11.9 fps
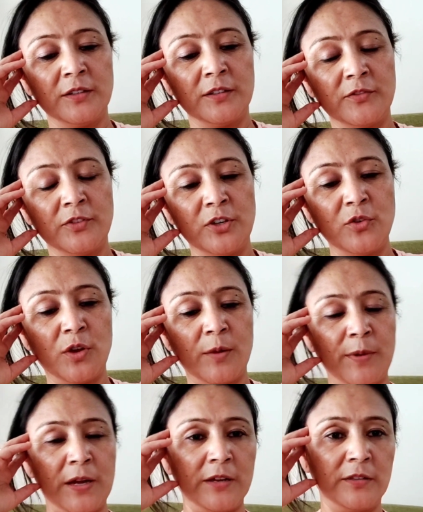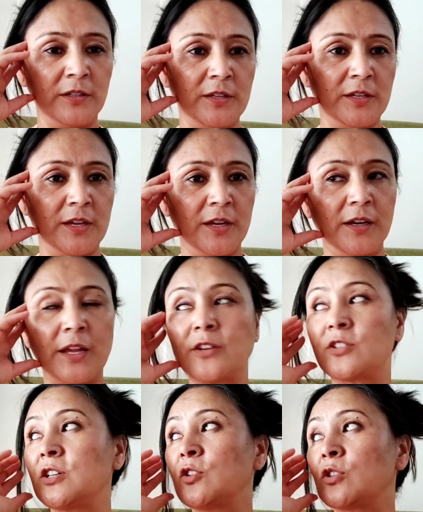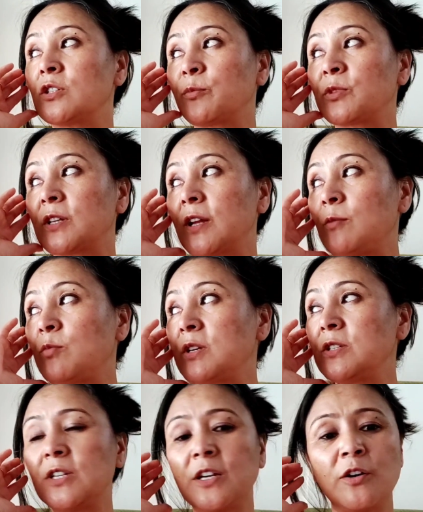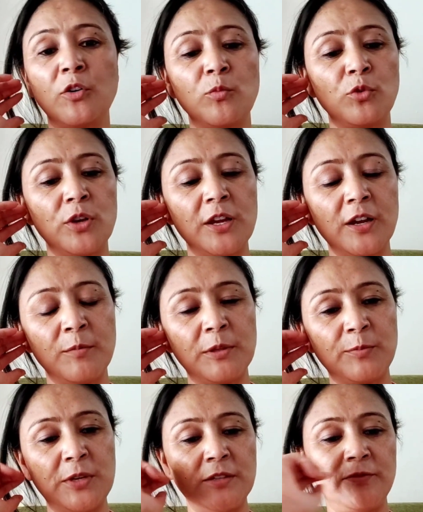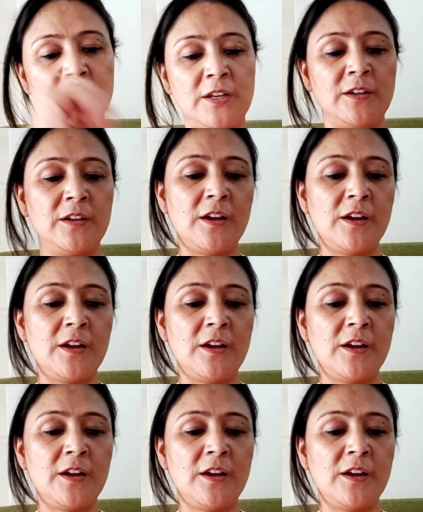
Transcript: इस वीडियो को आप आखिर तक देखिएगा लाइक शेयर और सब्सक्राइब कीजिएगा और बोलिएगा मत प्लीज़ फिर